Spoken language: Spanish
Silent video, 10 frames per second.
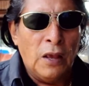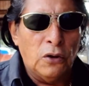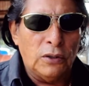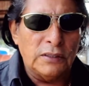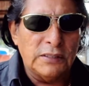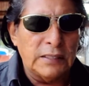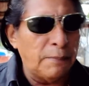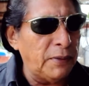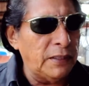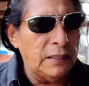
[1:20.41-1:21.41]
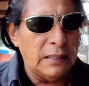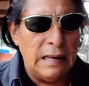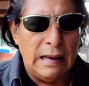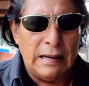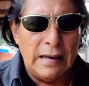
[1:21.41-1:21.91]
lo que sí está pendiente
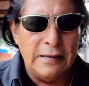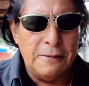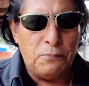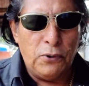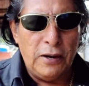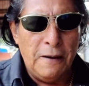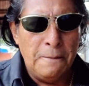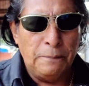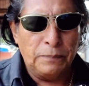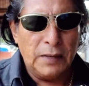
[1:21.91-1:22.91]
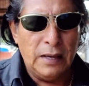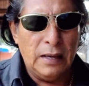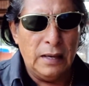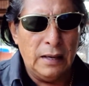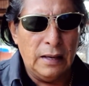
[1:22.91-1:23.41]
en las calles pues,
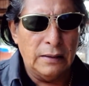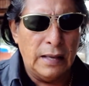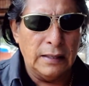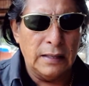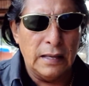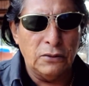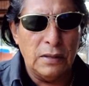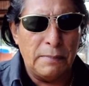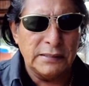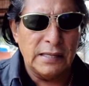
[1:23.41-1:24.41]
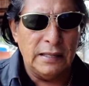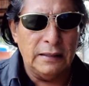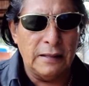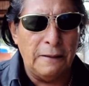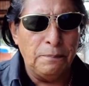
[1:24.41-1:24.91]
que hay que darle una
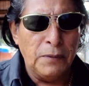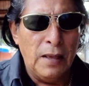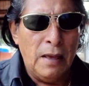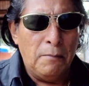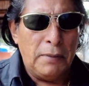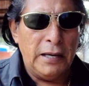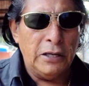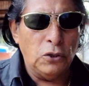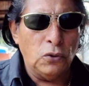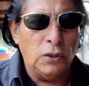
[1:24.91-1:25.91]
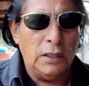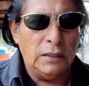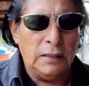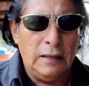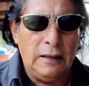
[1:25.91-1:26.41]
pasadita, pero
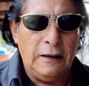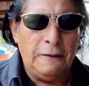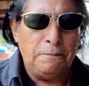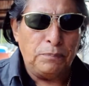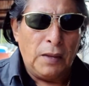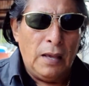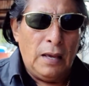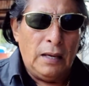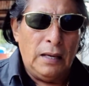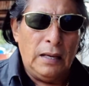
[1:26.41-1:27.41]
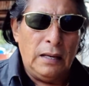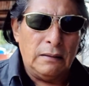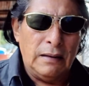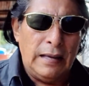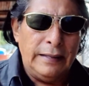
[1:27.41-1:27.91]
este
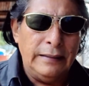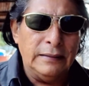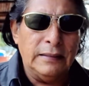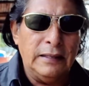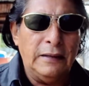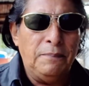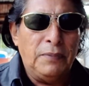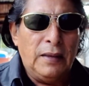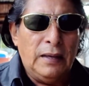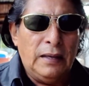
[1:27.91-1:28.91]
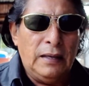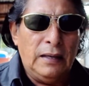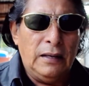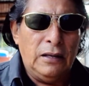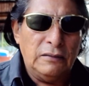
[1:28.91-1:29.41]
eh, la gente,
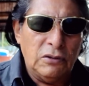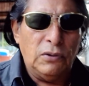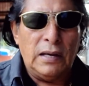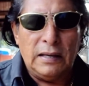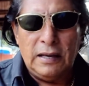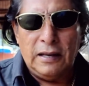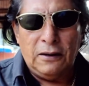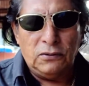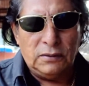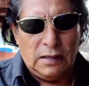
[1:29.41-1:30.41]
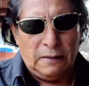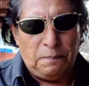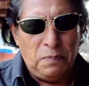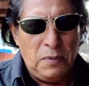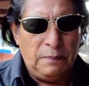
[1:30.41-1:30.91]
eh, eso es lo que quiere, o sea,
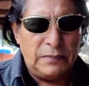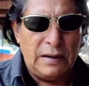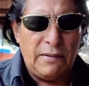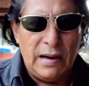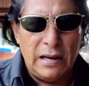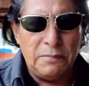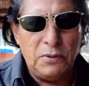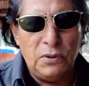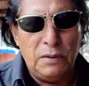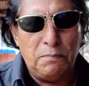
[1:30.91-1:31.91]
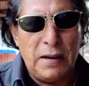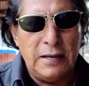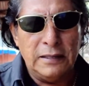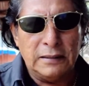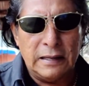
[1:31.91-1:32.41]
trabajar, vivir en
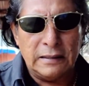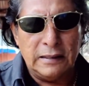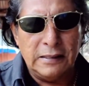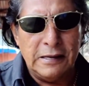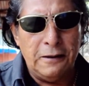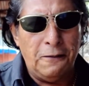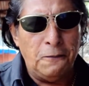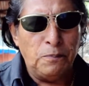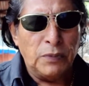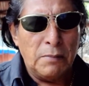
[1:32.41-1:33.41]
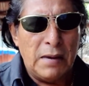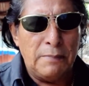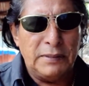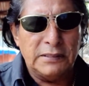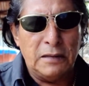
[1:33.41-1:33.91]
paz y estar tranquilo, más
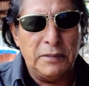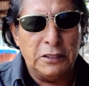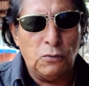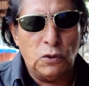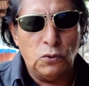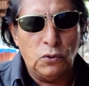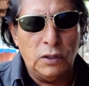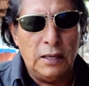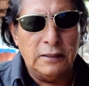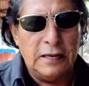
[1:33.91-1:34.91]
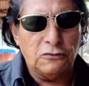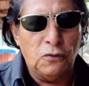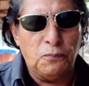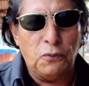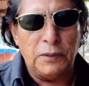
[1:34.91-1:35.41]
especialmente cuando eh, ya
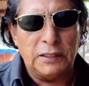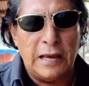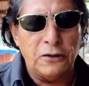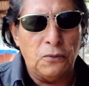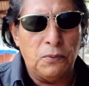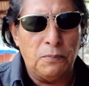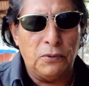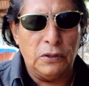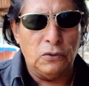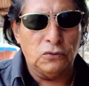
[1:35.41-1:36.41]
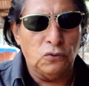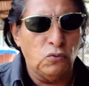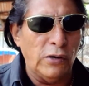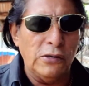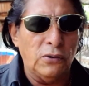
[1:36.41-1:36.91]
son propietarios, pues, porque ellos
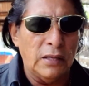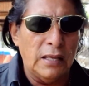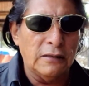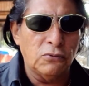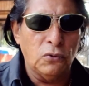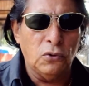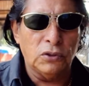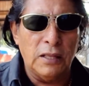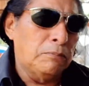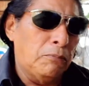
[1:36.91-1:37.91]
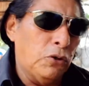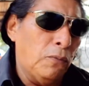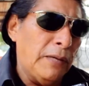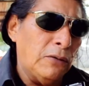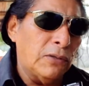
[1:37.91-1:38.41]
son dueños ya de sus lotes. Bueno,
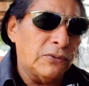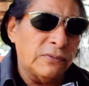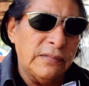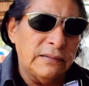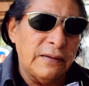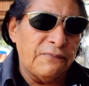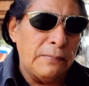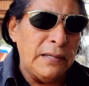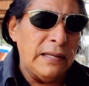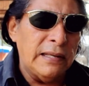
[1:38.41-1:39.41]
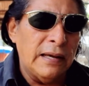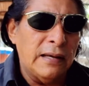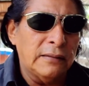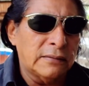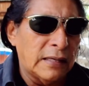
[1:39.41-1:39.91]
1.400
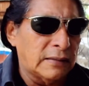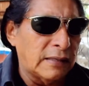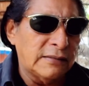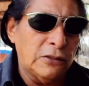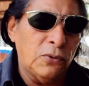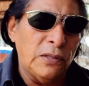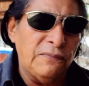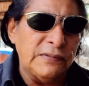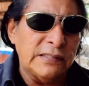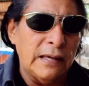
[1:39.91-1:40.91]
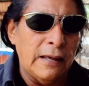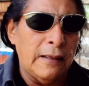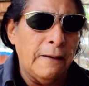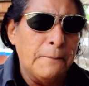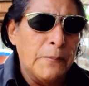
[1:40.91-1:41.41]
familias están siendo beneficiadas